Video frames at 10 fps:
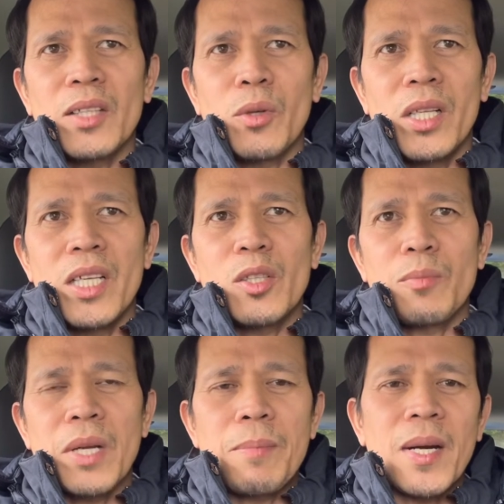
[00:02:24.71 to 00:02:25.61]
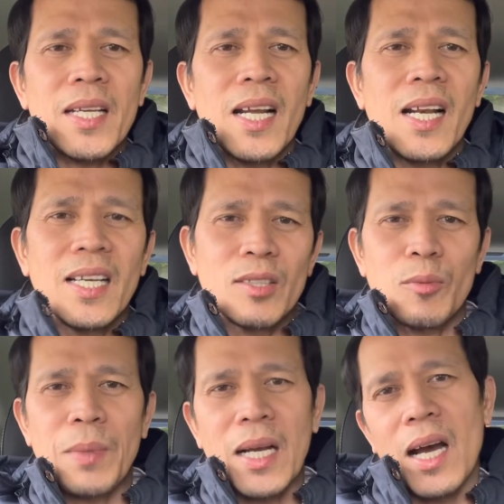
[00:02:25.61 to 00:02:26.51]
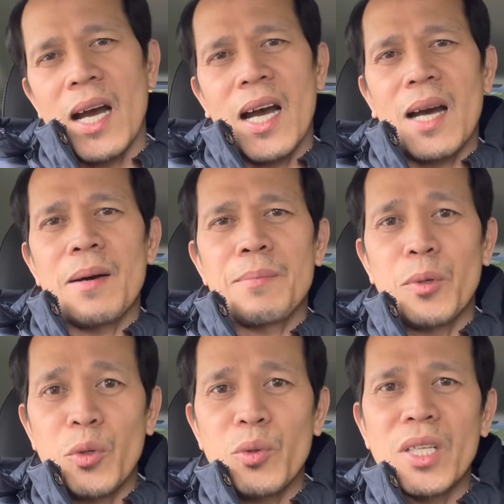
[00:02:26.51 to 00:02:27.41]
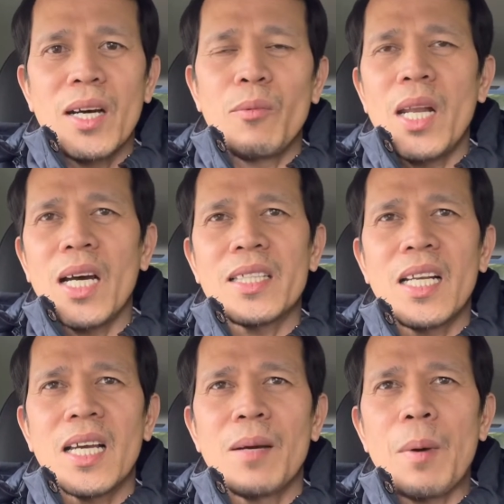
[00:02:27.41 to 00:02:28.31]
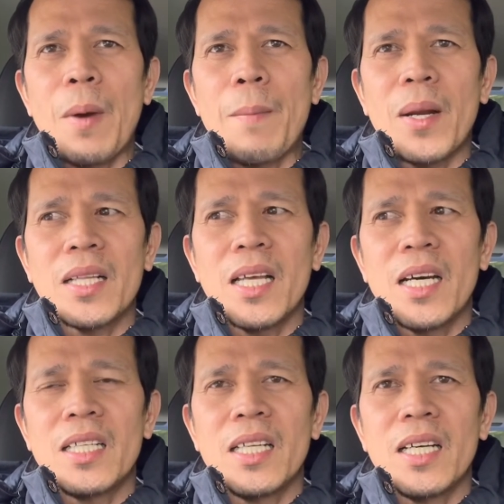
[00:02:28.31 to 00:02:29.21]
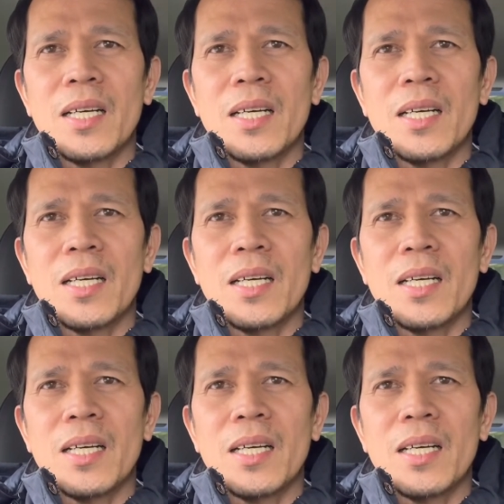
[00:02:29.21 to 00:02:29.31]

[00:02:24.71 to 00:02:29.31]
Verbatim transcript: katulad dito free parking lang to pagka puno na wala ka talagang mapaparadahan na